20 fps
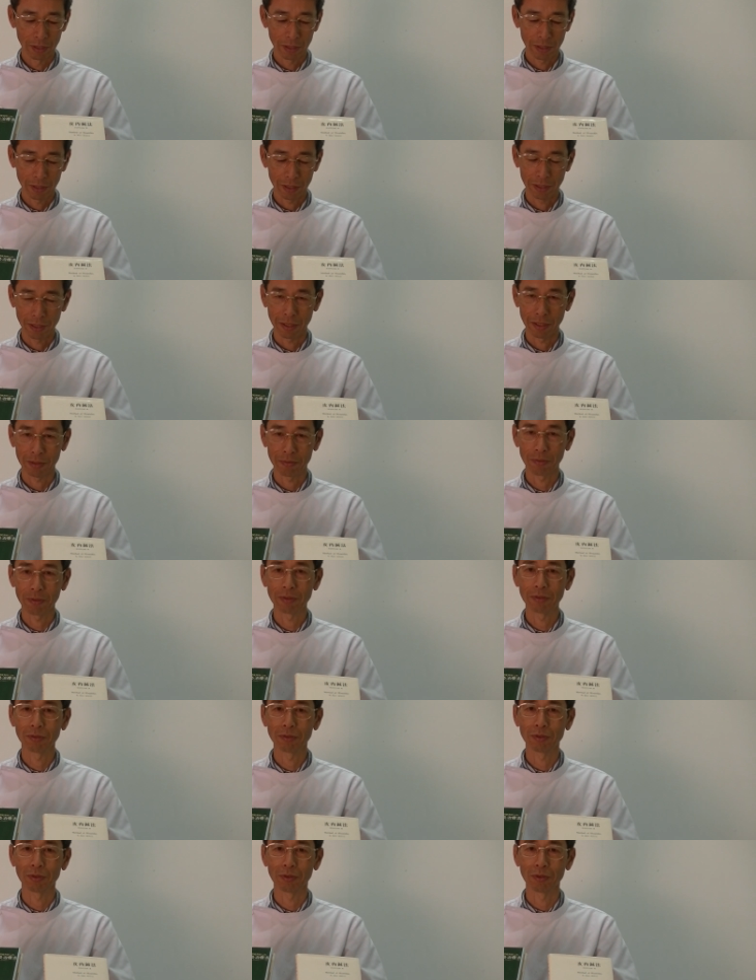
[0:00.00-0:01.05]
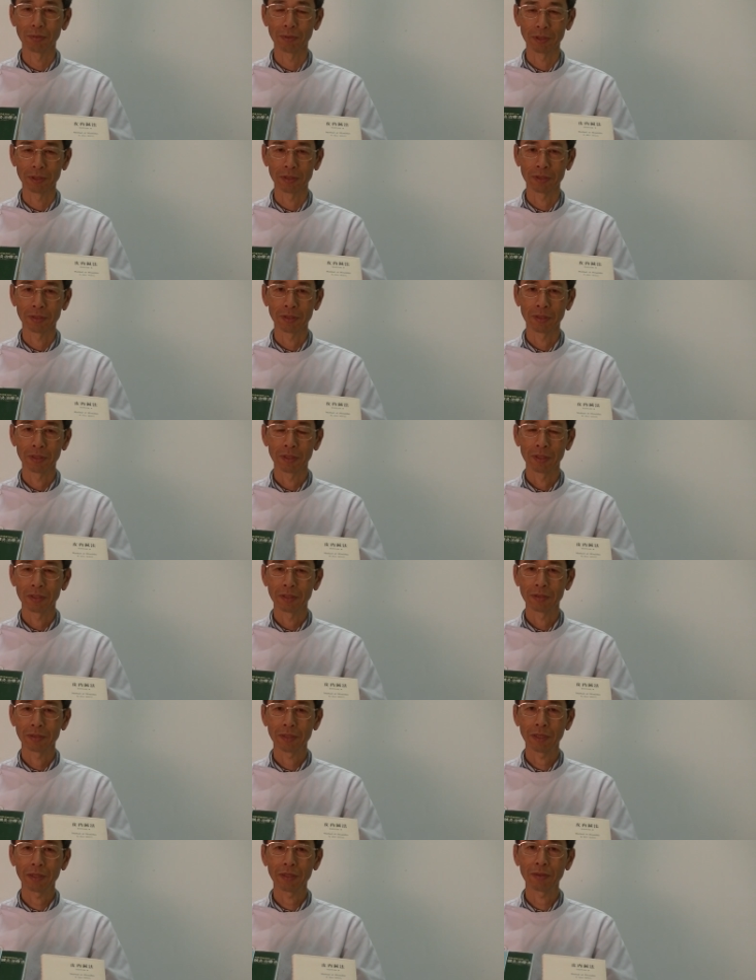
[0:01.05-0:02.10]
えー、これに載っております
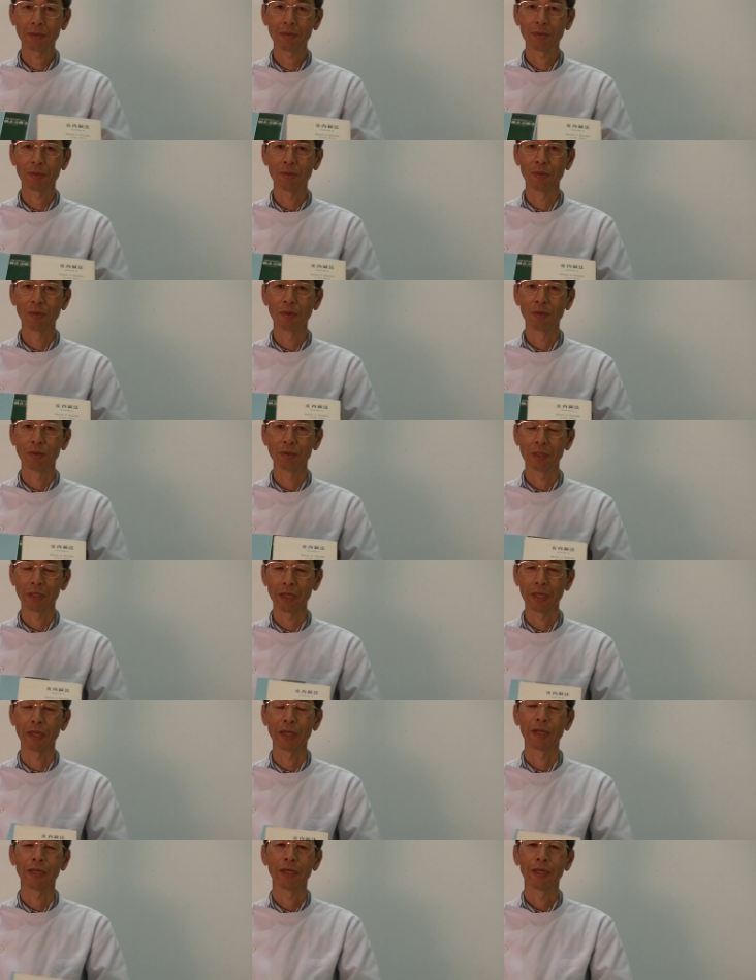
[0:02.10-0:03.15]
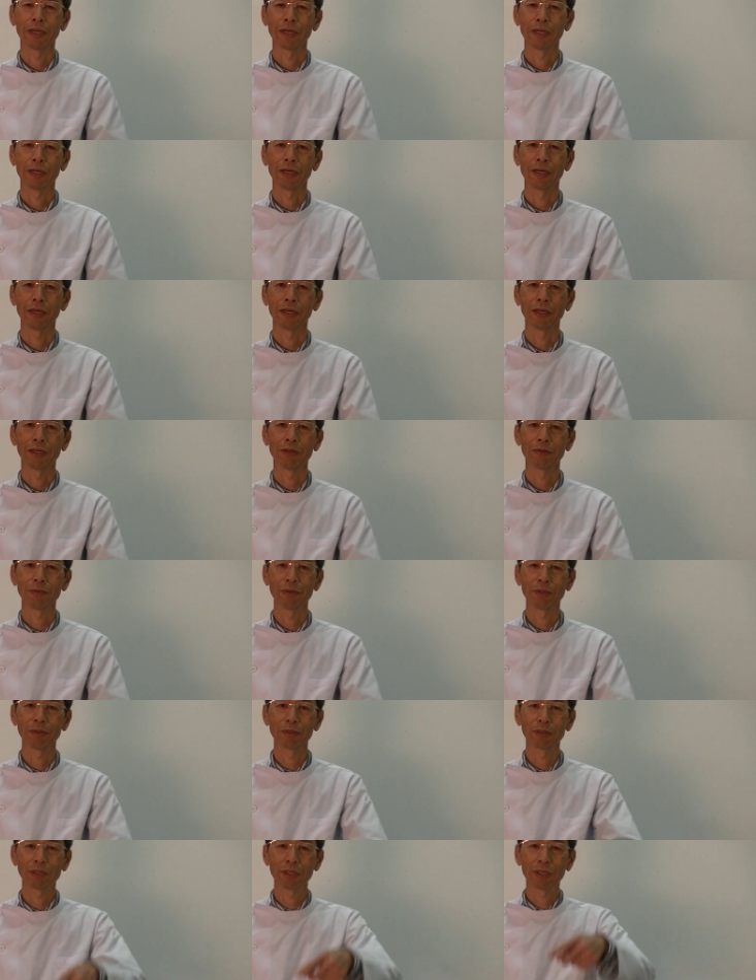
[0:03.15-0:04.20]
線香で、えー、指
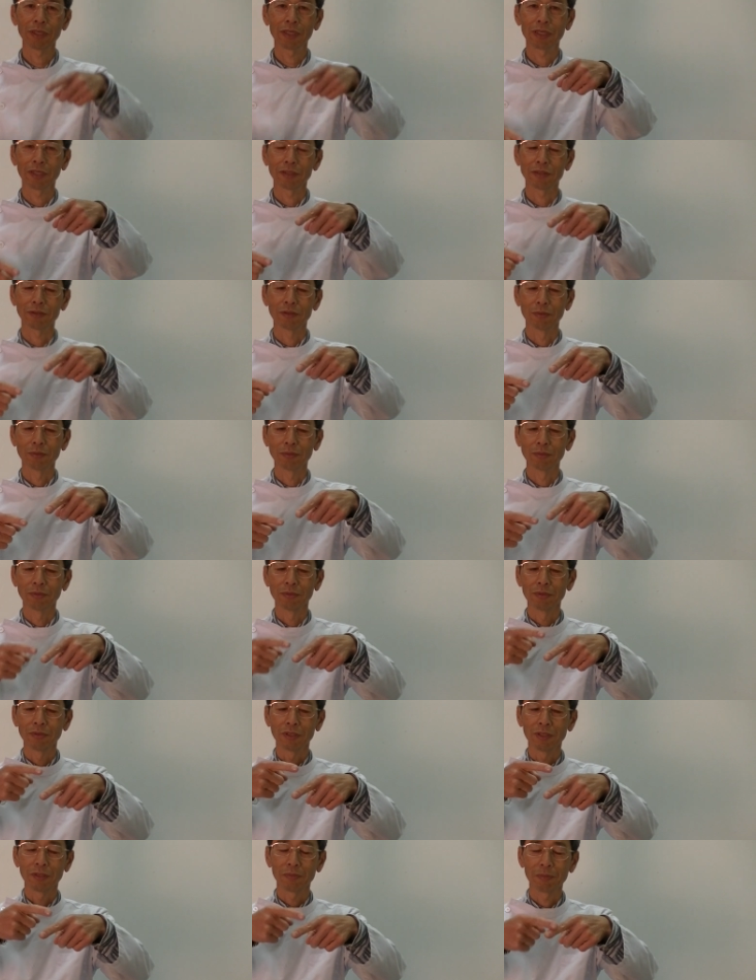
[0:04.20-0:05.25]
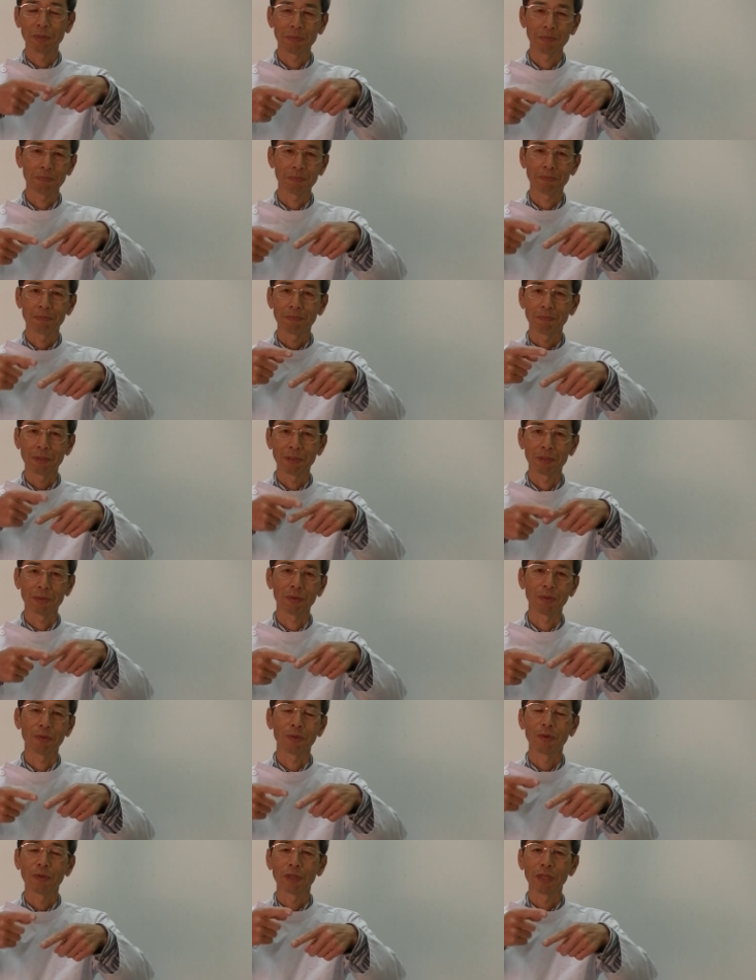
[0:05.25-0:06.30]
の清潔の部分にピッピッと
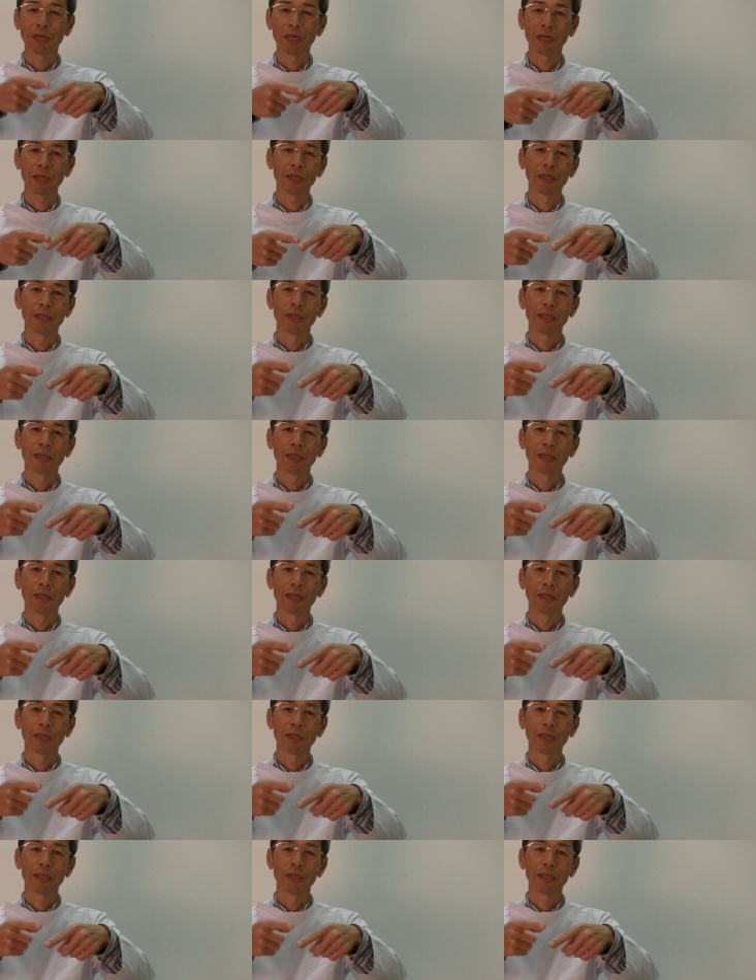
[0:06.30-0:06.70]
こうね、